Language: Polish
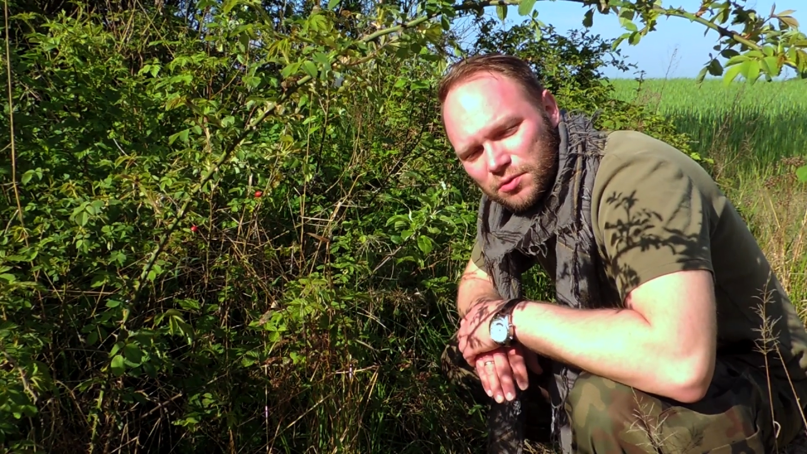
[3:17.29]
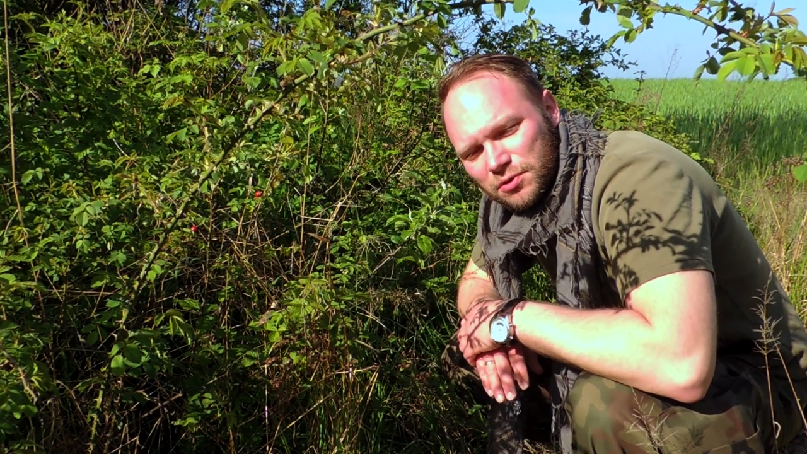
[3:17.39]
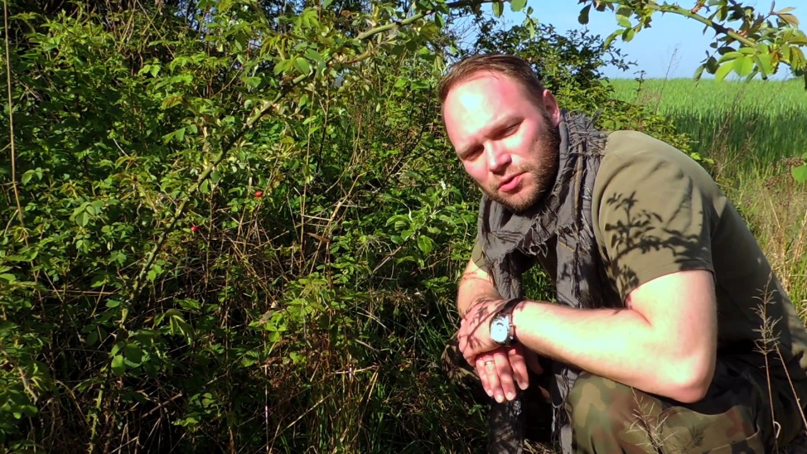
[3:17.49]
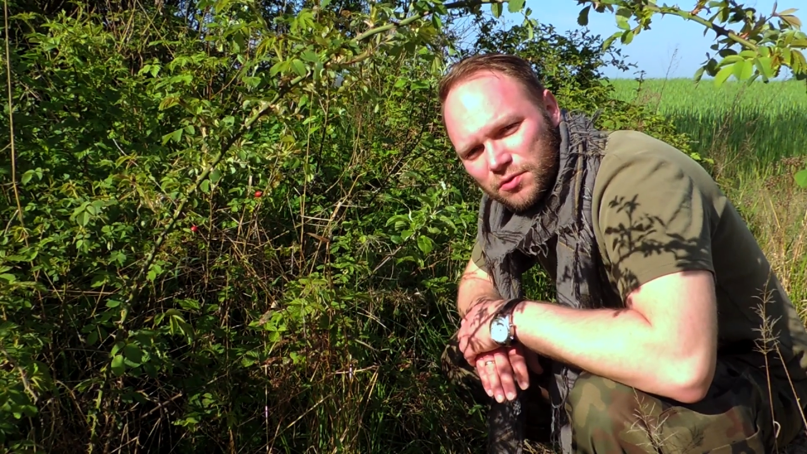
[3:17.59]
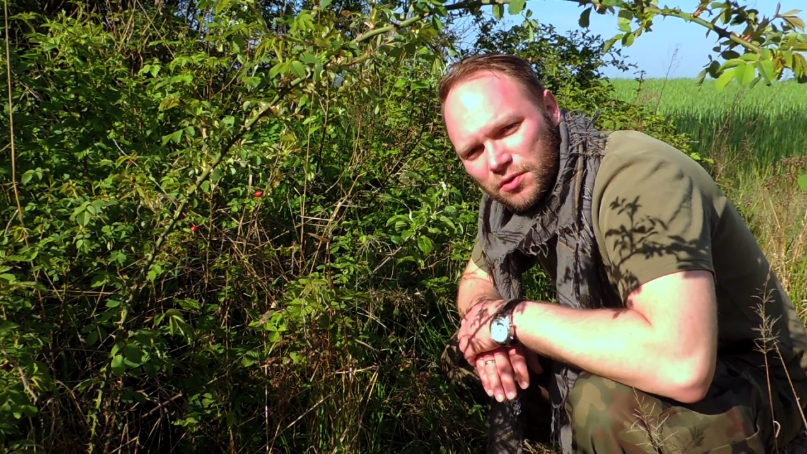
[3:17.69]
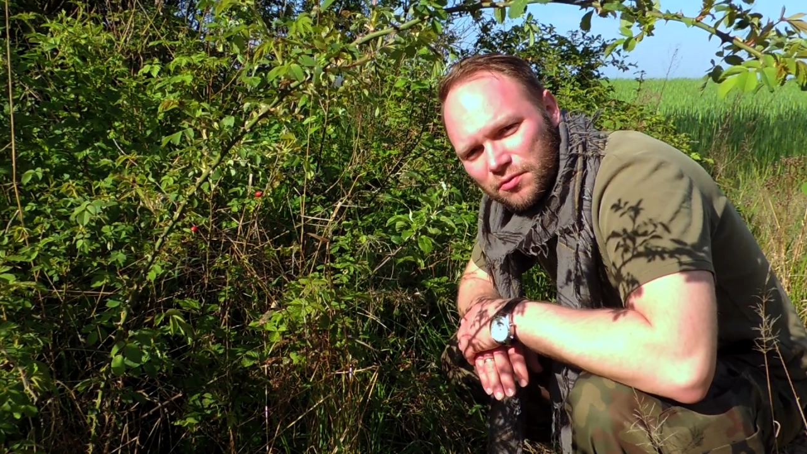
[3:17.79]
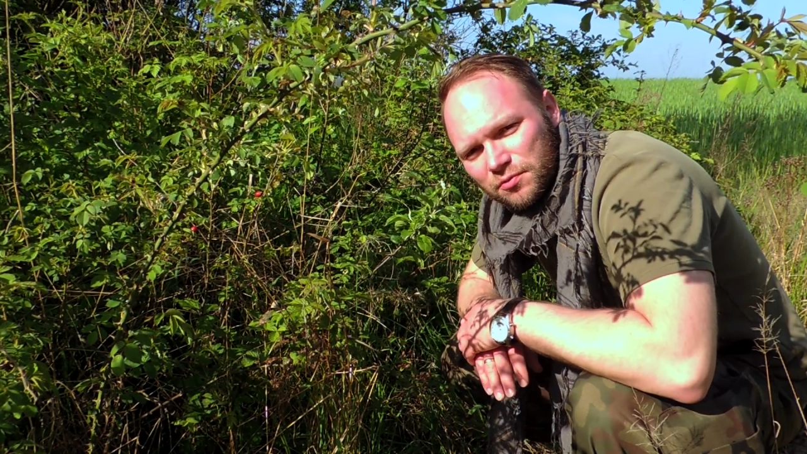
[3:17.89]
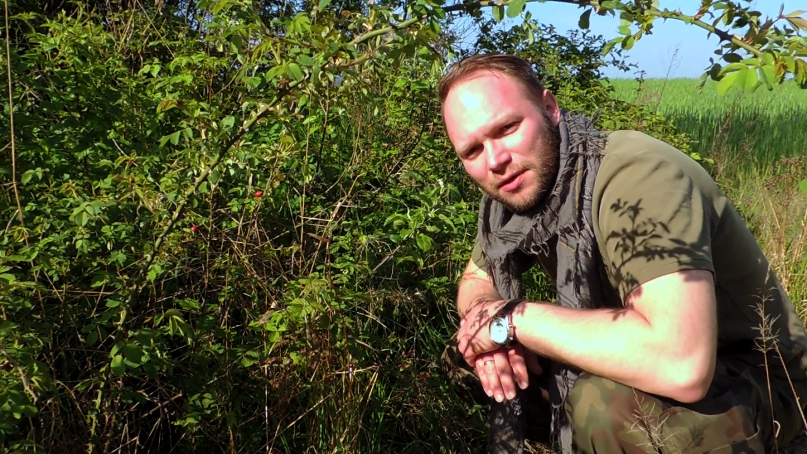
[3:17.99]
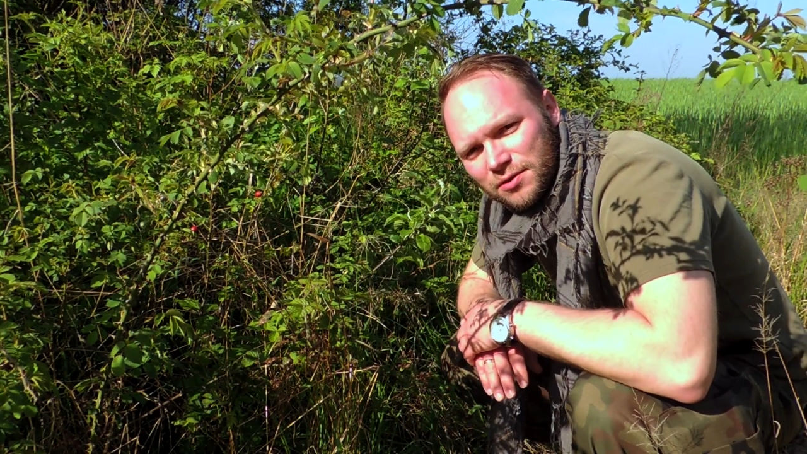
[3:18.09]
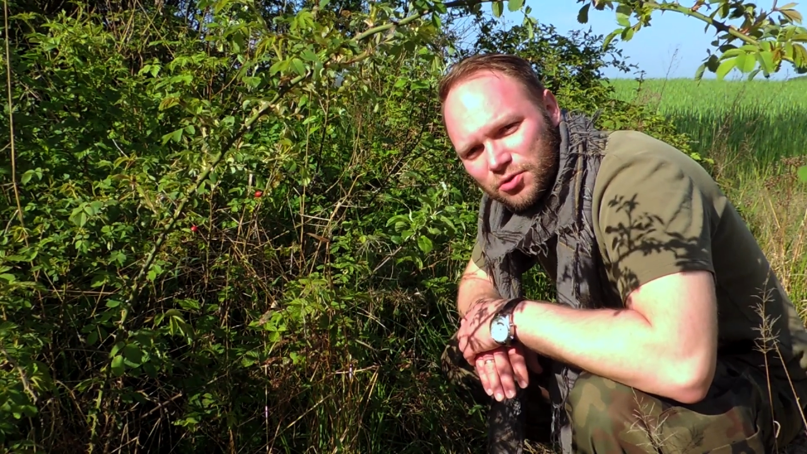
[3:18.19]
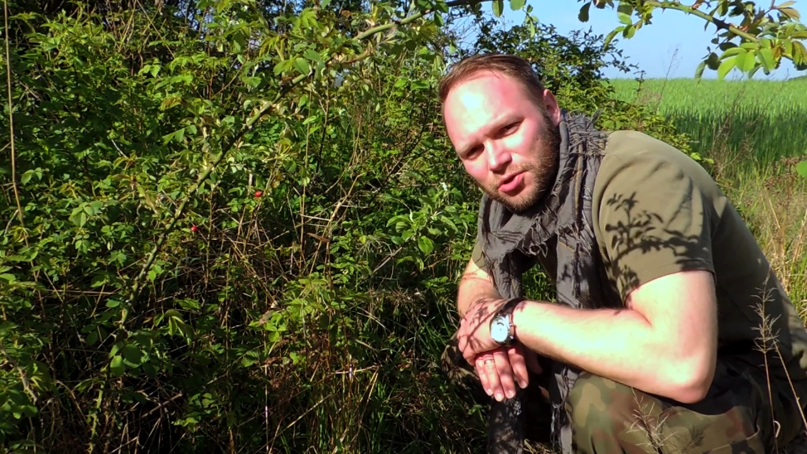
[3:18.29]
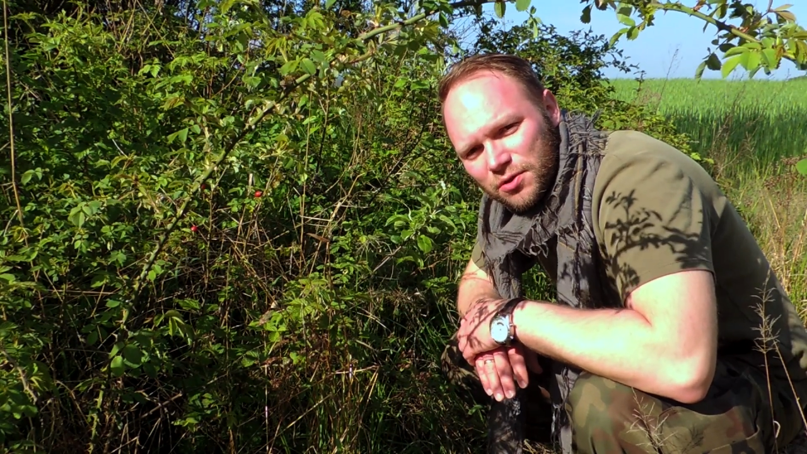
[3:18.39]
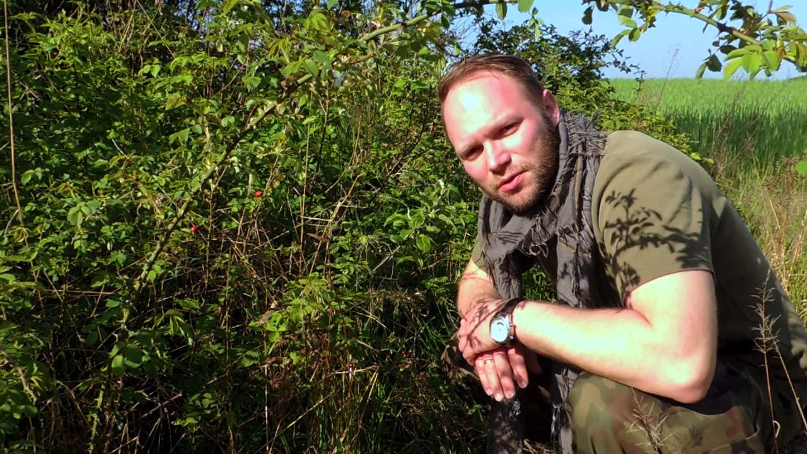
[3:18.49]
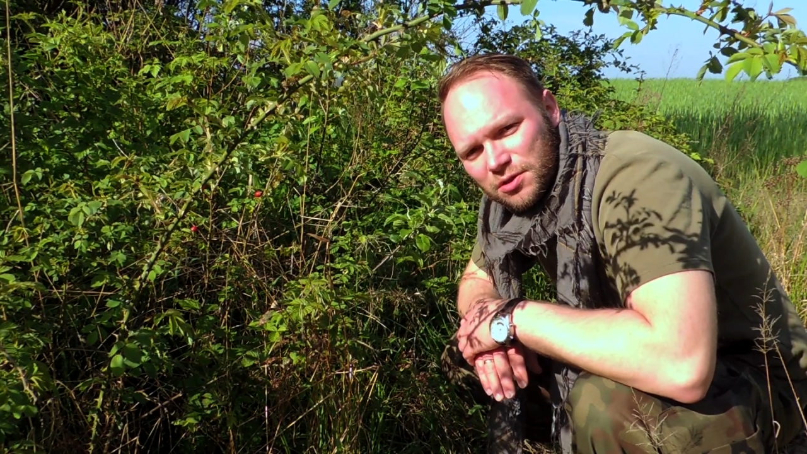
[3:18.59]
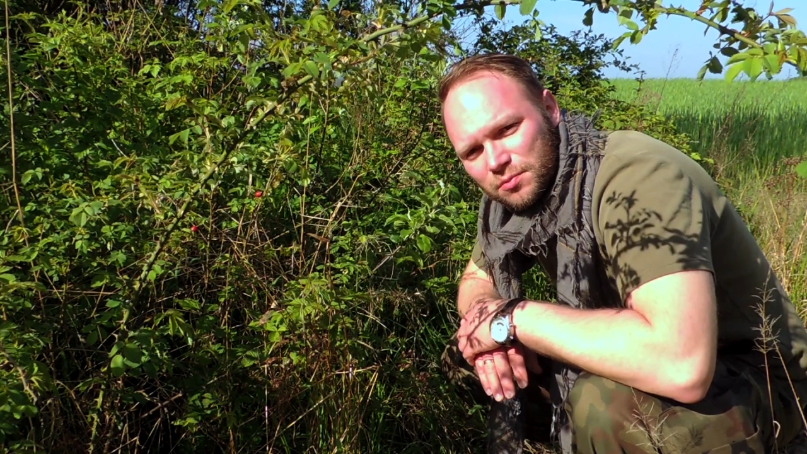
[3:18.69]
rozpisują w bardzo
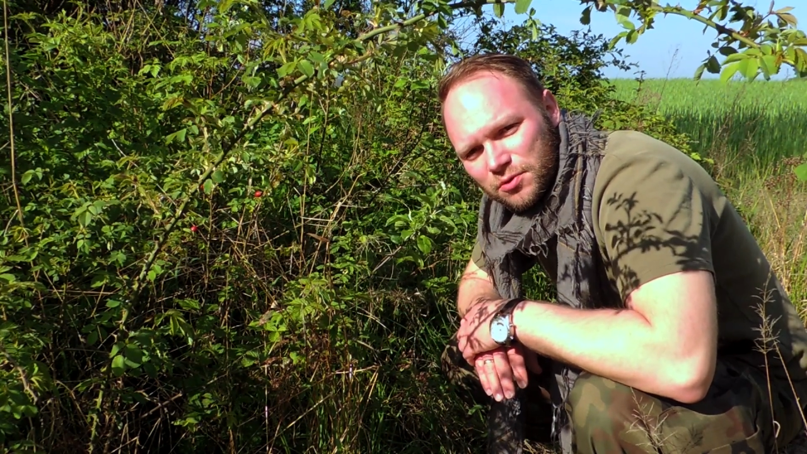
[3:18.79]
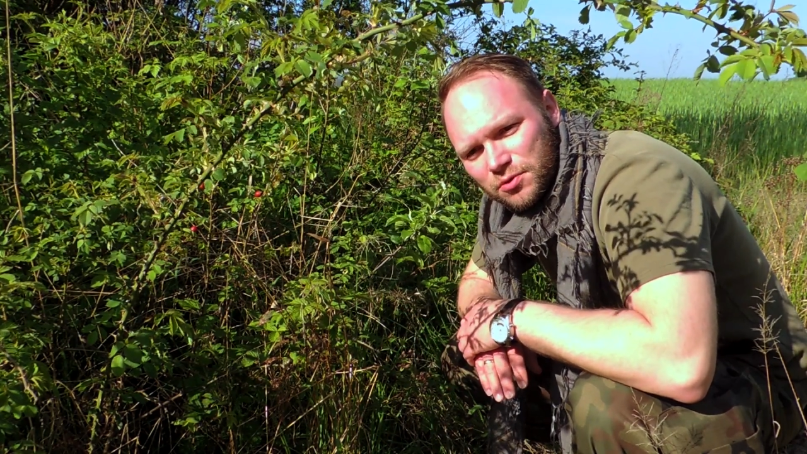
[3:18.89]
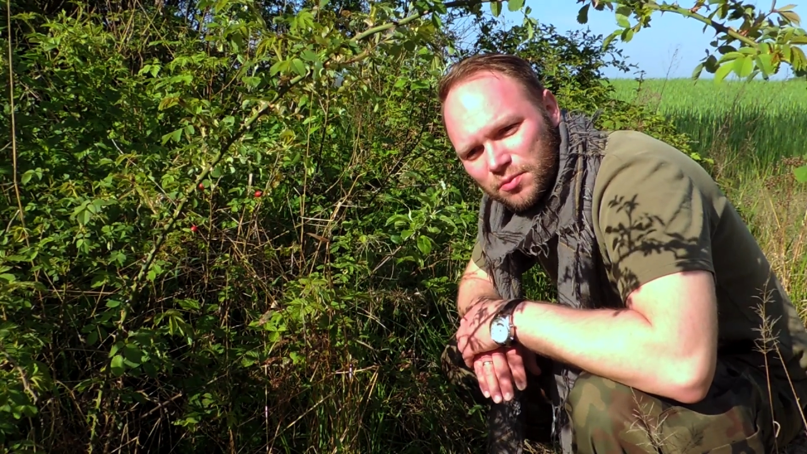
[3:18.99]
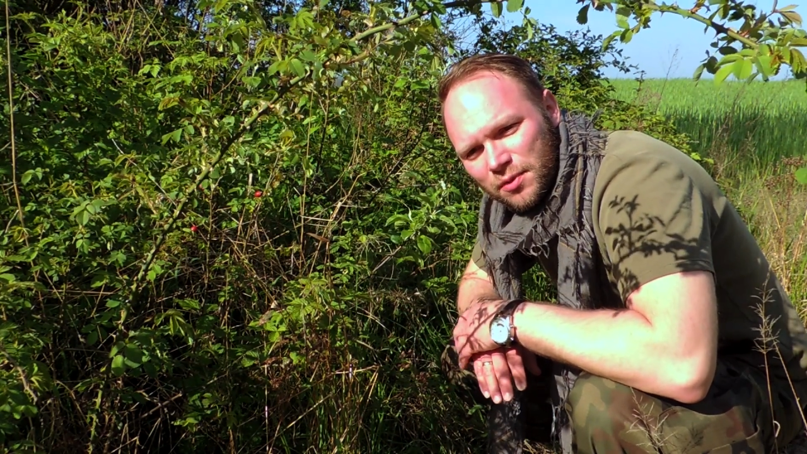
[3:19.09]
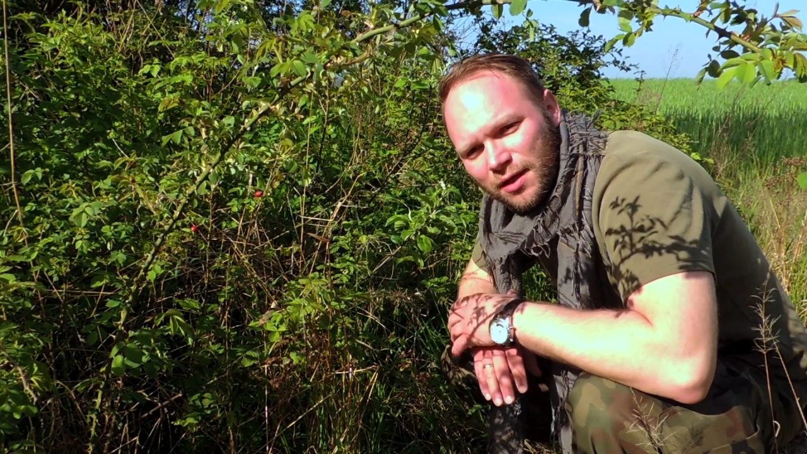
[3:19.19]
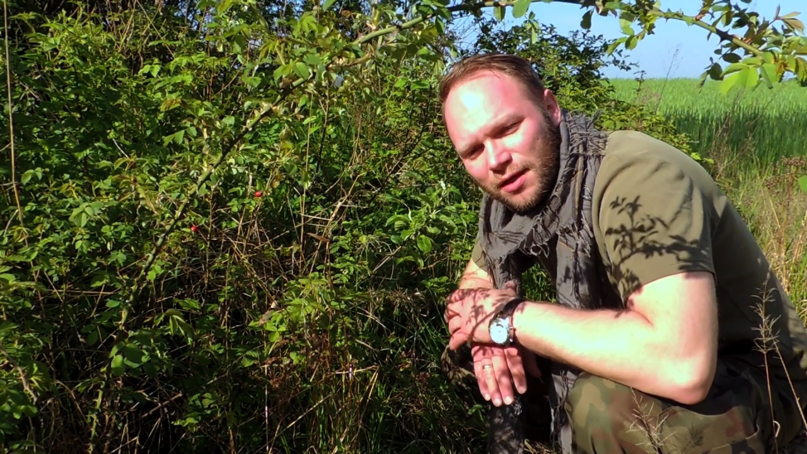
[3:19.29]
szeroki sposób.